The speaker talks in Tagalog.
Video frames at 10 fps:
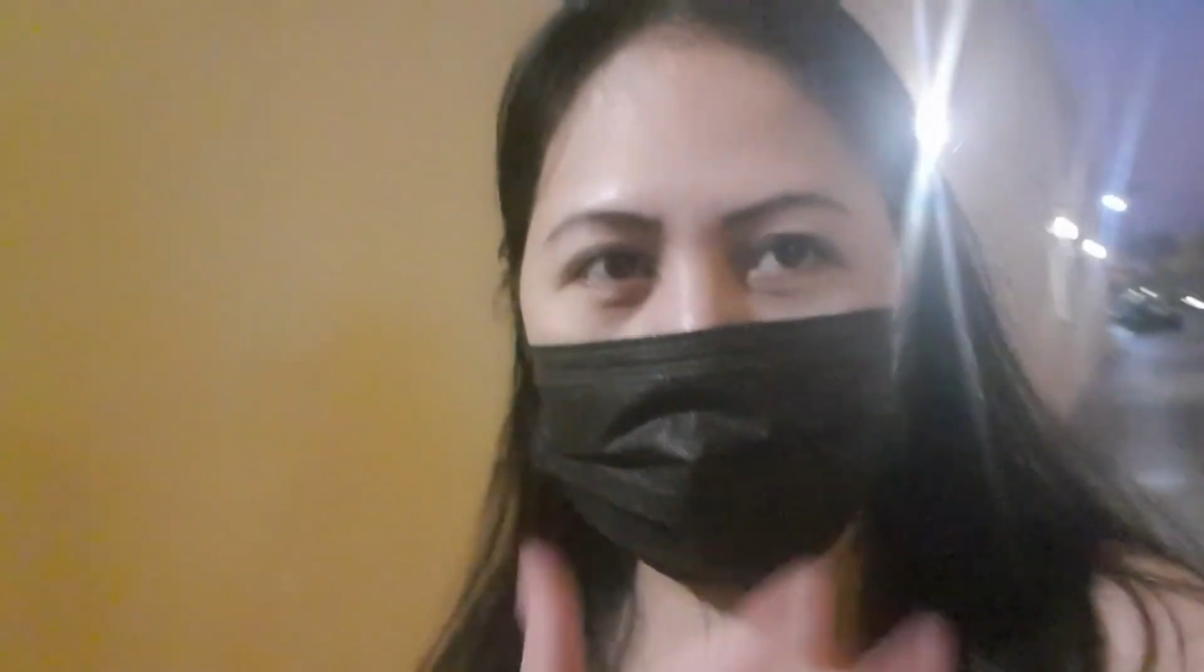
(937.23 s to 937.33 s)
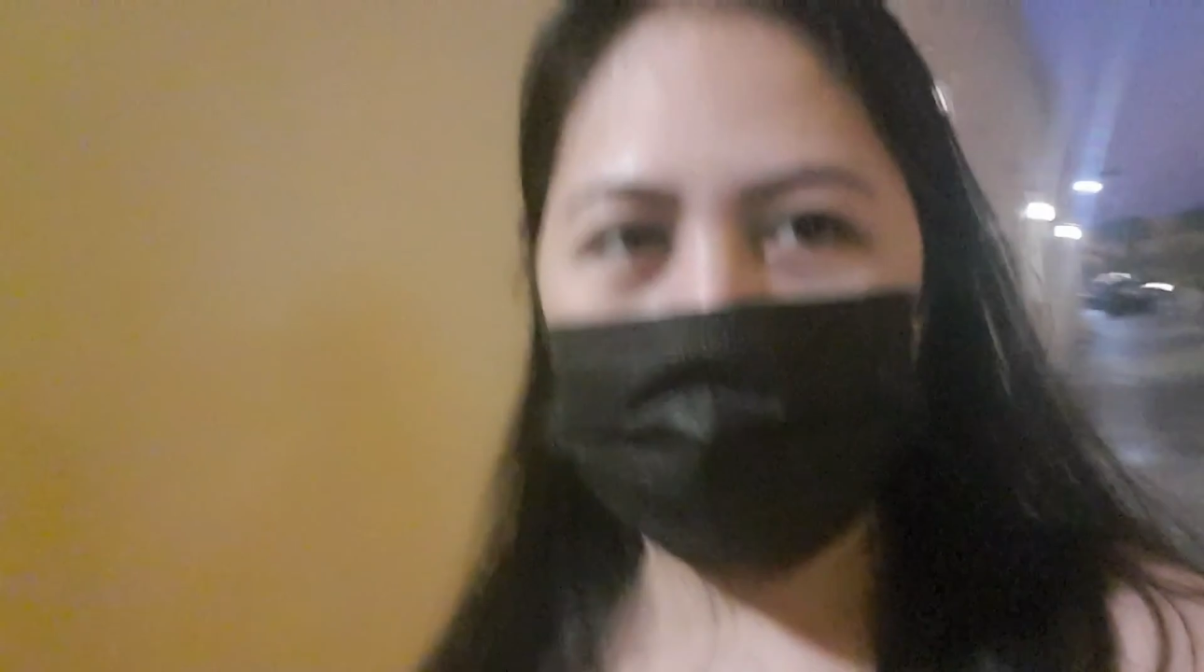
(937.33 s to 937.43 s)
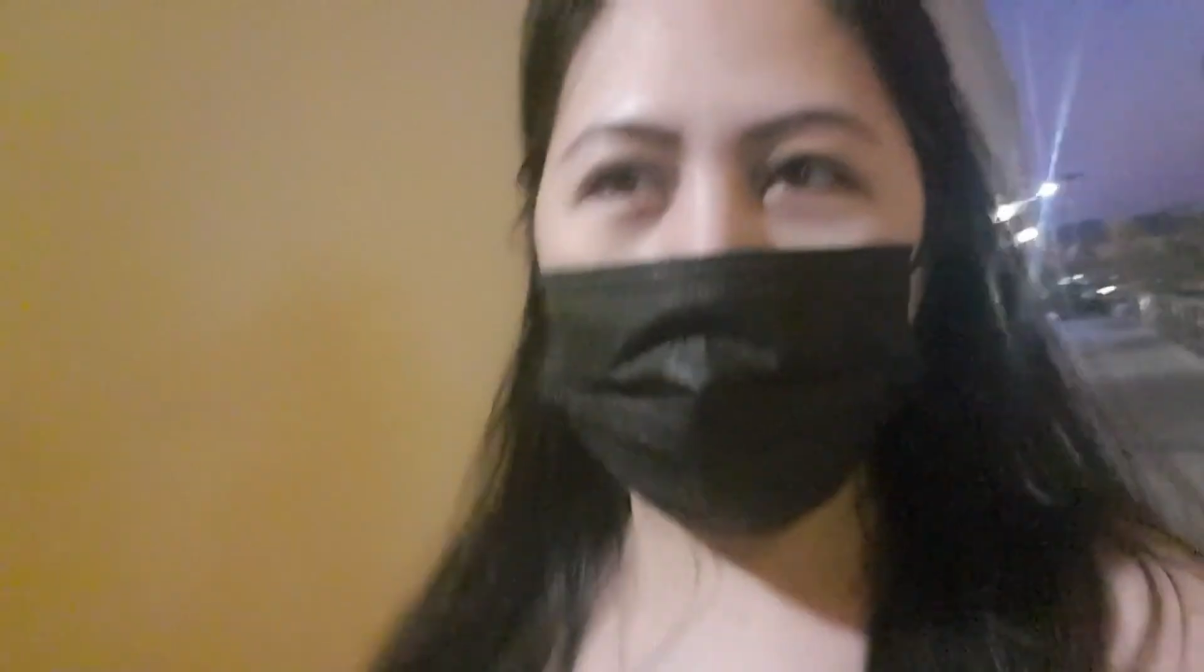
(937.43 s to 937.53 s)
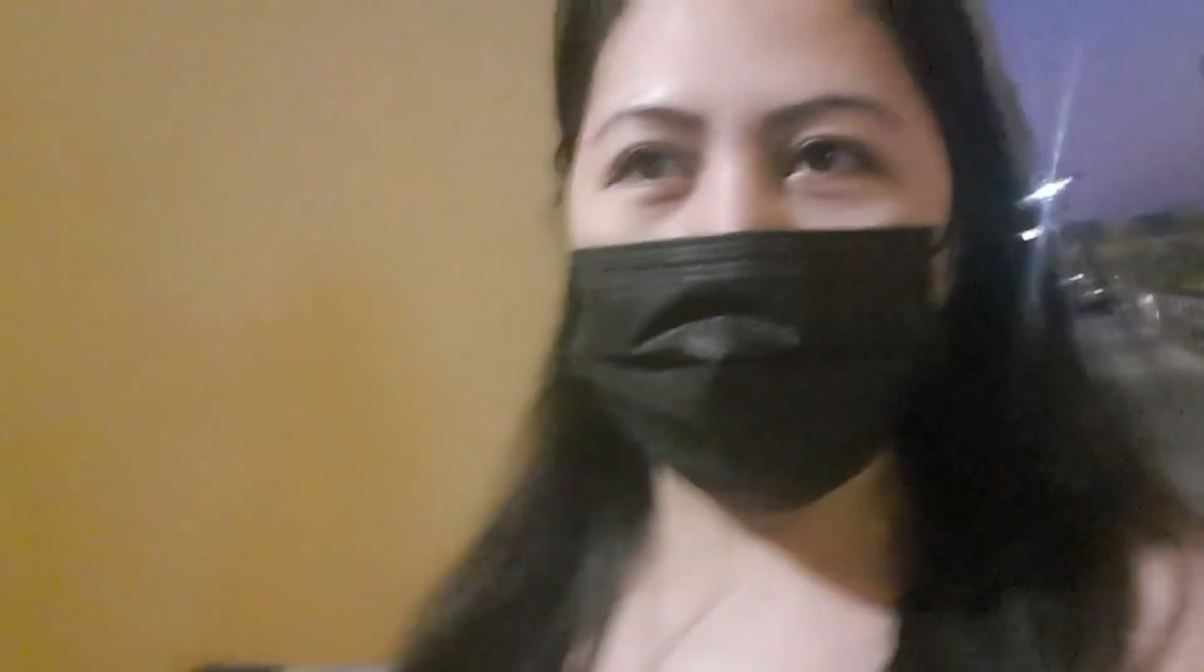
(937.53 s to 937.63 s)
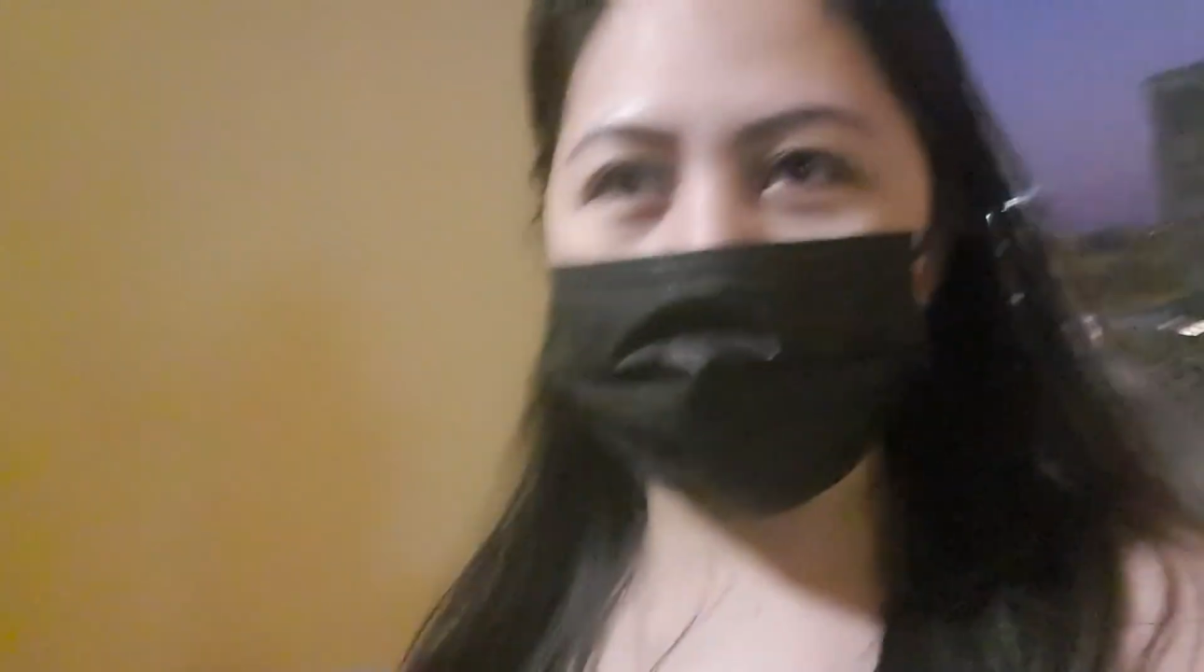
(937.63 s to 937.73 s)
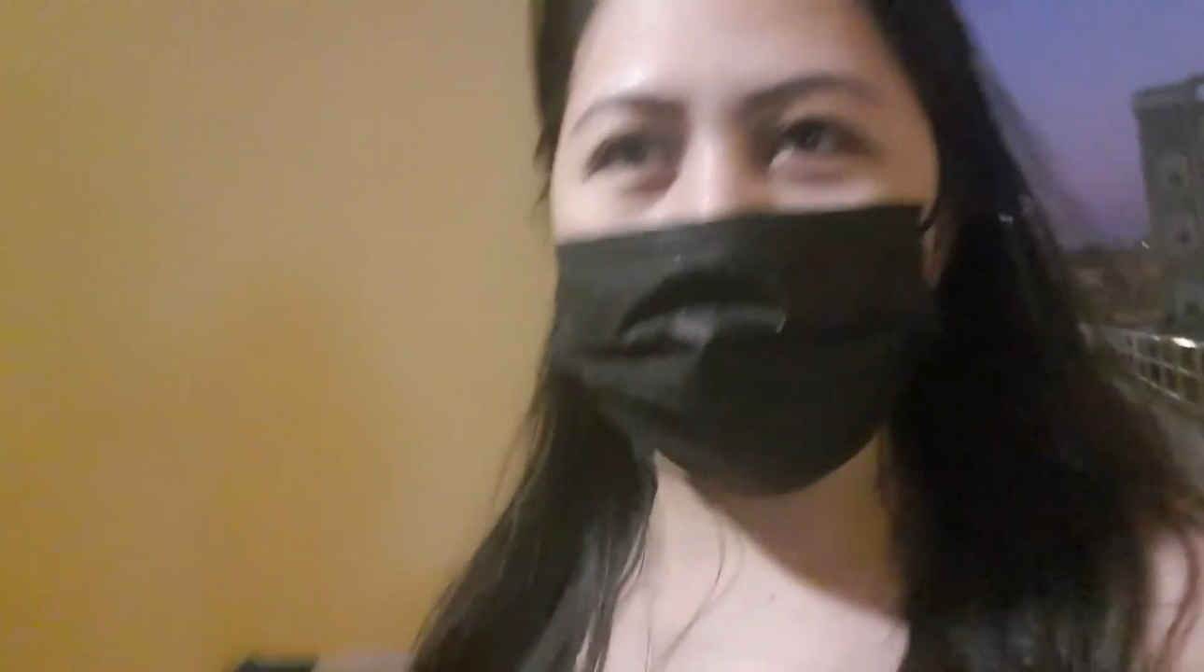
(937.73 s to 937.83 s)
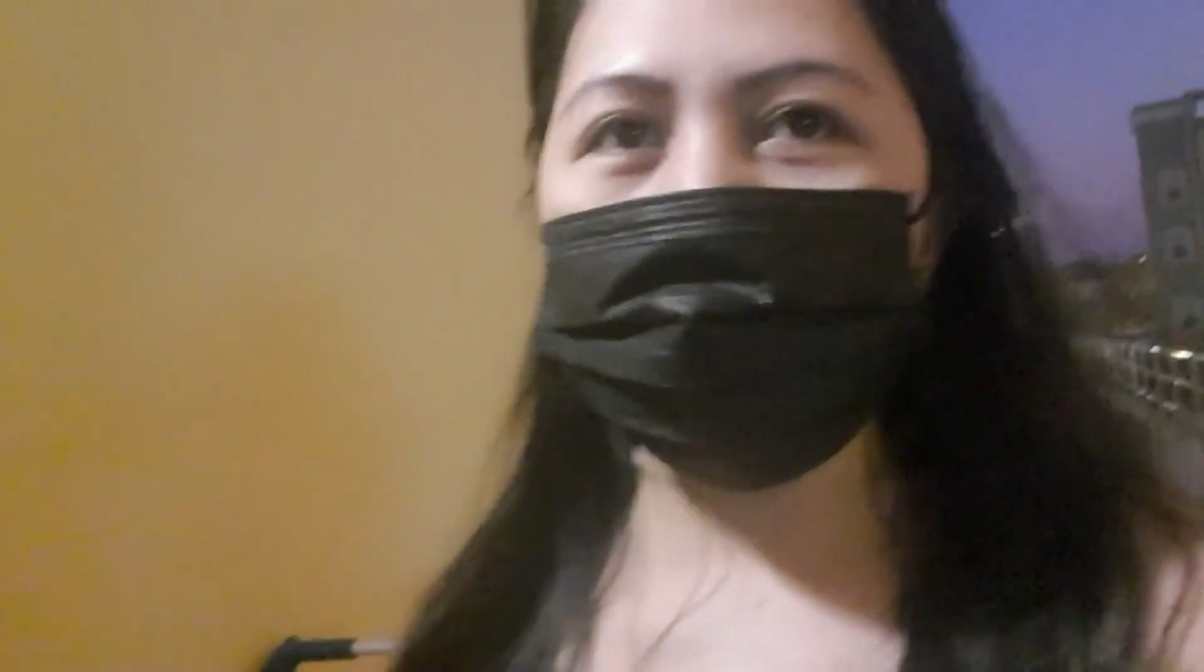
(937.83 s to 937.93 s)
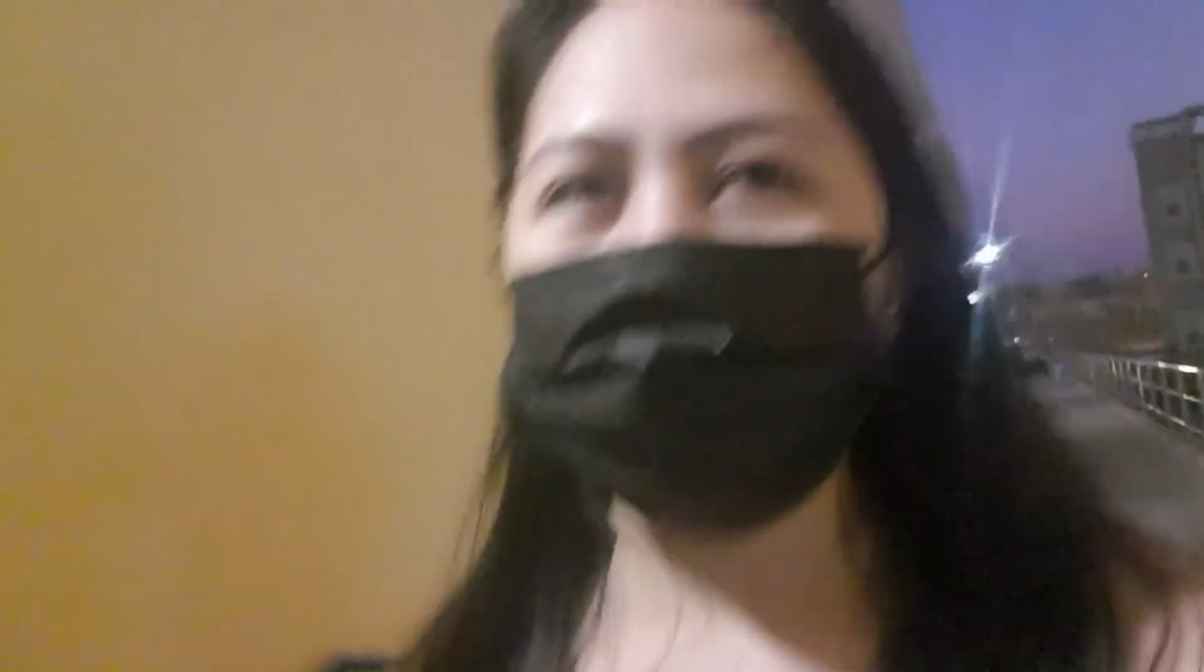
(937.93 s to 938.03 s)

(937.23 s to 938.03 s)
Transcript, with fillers: Ayan.